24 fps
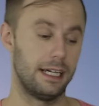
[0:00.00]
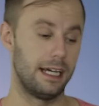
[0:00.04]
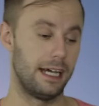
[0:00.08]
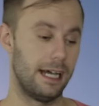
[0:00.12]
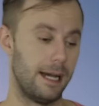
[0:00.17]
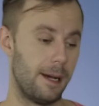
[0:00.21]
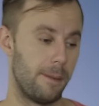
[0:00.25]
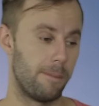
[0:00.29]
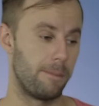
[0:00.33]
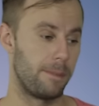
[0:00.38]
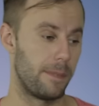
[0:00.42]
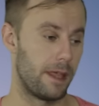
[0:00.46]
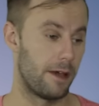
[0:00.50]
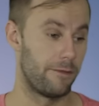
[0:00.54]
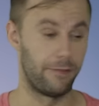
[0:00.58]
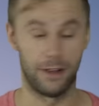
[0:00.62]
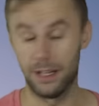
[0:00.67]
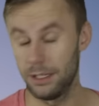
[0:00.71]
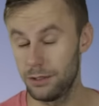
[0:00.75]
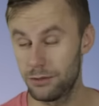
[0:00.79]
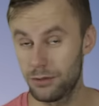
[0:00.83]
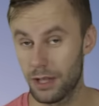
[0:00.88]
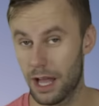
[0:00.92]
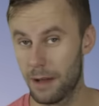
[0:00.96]
Ähm,
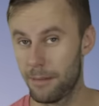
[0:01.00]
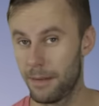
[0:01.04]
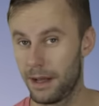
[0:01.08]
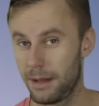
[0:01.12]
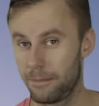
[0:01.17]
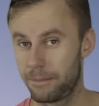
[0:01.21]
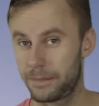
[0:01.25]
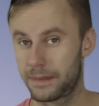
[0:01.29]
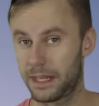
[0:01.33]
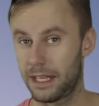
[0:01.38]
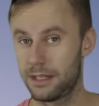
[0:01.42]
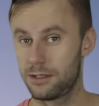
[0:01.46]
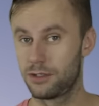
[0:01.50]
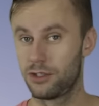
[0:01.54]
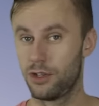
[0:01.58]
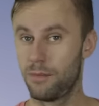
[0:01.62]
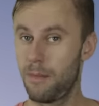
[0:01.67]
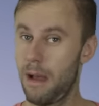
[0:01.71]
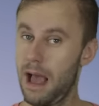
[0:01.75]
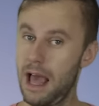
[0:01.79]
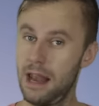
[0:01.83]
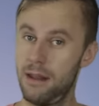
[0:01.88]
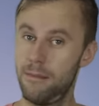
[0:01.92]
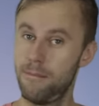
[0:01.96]
falls du aber ganz
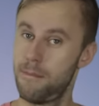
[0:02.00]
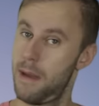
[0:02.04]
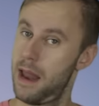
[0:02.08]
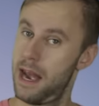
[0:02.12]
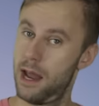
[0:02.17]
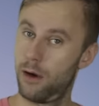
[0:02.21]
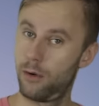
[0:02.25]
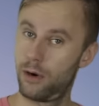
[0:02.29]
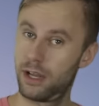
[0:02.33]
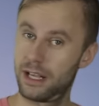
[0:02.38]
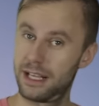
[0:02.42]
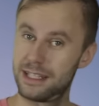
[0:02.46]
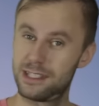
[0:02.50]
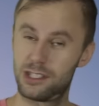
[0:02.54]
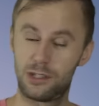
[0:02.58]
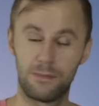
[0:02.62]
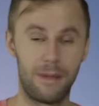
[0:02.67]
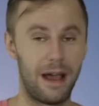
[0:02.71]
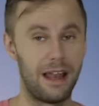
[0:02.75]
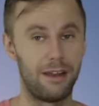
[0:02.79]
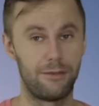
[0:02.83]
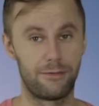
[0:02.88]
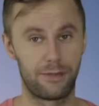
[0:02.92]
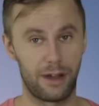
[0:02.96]
normale Männer oder ganz
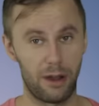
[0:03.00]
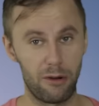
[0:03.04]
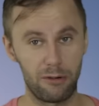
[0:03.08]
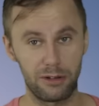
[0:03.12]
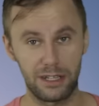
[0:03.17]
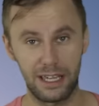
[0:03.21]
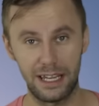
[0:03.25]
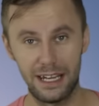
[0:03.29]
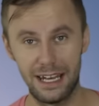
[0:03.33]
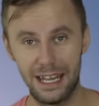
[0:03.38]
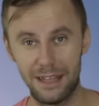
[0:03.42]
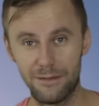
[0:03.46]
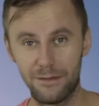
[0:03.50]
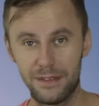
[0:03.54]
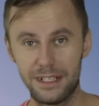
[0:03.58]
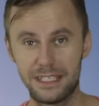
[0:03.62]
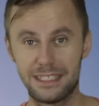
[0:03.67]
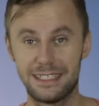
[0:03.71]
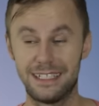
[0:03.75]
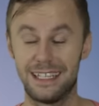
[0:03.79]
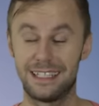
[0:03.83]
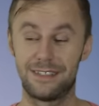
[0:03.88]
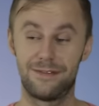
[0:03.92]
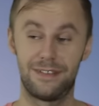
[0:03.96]
normale Frauen kennenlernen
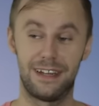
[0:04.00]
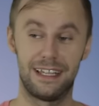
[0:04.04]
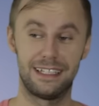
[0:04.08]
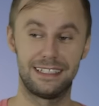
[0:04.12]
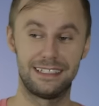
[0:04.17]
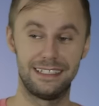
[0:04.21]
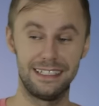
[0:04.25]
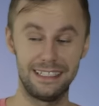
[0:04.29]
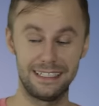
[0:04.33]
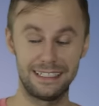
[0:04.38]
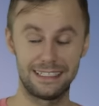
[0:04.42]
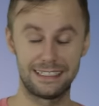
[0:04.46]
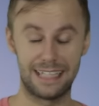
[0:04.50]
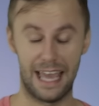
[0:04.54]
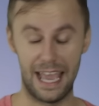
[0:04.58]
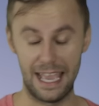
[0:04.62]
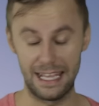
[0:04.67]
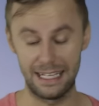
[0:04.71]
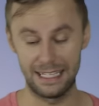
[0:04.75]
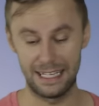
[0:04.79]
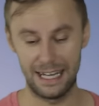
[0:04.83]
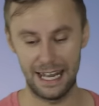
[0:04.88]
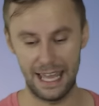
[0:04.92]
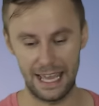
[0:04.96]
willst, die jetzt vielleicht nicht
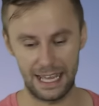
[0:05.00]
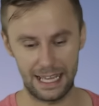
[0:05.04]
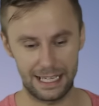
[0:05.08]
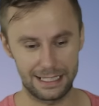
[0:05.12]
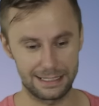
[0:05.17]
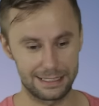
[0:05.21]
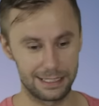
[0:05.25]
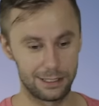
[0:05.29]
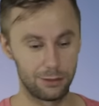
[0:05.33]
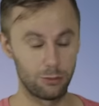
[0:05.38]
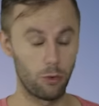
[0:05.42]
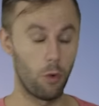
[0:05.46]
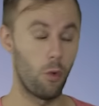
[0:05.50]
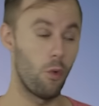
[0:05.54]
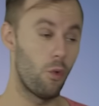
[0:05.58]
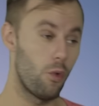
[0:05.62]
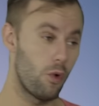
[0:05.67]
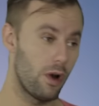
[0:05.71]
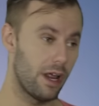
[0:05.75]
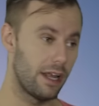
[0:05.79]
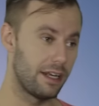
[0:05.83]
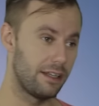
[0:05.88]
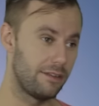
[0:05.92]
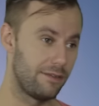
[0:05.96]
deine Lehrer sind
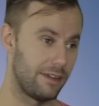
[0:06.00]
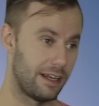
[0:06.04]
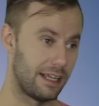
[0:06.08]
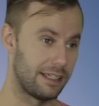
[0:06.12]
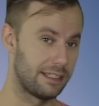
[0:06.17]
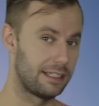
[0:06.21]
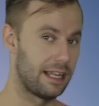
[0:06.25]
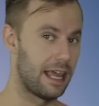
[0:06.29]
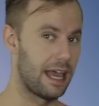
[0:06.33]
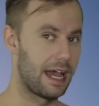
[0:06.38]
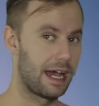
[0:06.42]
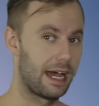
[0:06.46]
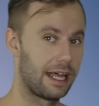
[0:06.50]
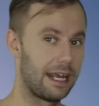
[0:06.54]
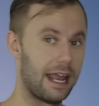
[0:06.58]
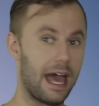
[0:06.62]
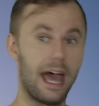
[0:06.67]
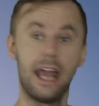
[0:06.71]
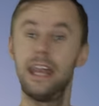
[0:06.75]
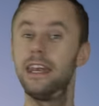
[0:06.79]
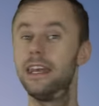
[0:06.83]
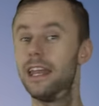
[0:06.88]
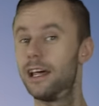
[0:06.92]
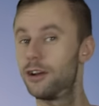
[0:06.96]
oder die vielleicht Lehrer an
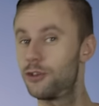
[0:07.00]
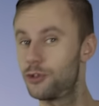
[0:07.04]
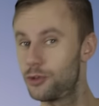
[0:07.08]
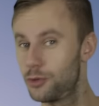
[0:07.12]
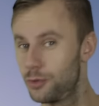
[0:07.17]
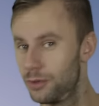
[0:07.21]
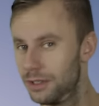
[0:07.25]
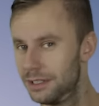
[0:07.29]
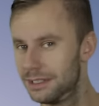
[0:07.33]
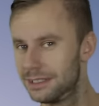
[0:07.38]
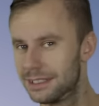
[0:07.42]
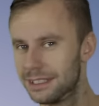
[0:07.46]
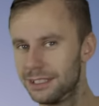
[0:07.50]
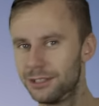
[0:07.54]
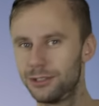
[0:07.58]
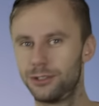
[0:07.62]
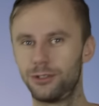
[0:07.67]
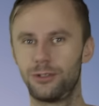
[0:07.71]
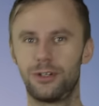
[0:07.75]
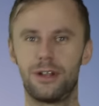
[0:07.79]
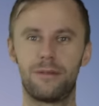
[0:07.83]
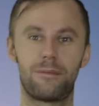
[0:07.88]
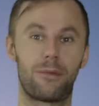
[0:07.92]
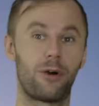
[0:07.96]
anderen Schulen
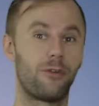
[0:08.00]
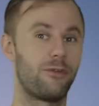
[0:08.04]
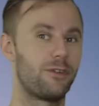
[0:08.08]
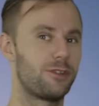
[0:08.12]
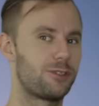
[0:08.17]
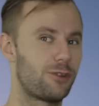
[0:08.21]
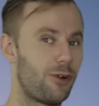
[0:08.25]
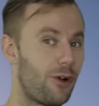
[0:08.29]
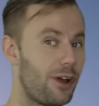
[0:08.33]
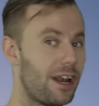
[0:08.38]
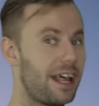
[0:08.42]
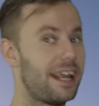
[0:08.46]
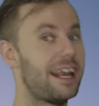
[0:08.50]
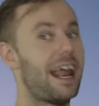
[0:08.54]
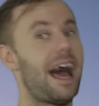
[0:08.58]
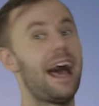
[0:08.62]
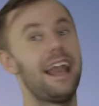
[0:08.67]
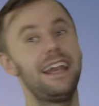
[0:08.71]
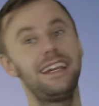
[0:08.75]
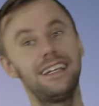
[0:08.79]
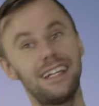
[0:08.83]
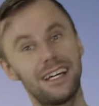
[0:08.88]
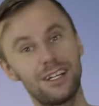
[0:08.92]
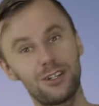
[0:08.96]
sind oder Professoren an
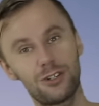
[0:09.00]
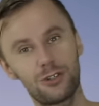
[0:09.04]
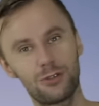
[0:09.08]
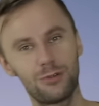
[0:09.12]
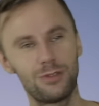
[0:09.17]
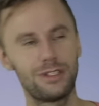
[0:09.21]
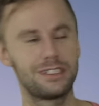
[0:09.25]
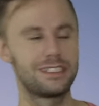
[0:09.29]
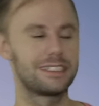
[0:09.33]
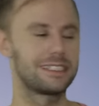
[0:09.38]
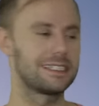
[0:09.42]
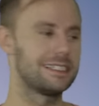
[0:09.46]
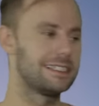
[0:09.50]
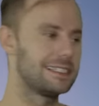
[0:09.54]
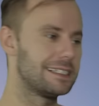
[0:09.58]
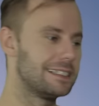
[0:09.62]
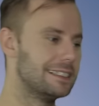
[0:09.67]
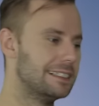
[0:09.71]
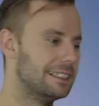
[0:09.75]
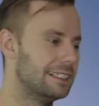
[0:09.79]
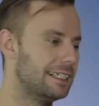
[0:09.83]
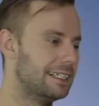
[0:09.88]
anderen Schulen sind,